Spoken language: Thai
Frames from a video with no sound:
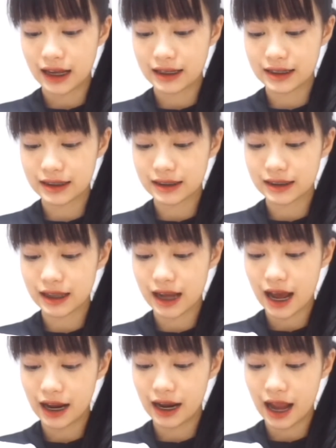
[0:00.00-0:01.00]
กไต
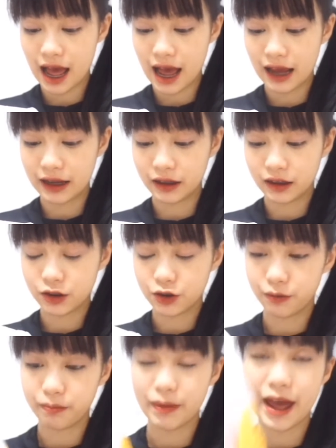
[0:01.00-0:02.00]
ล์ไลน์จุดแป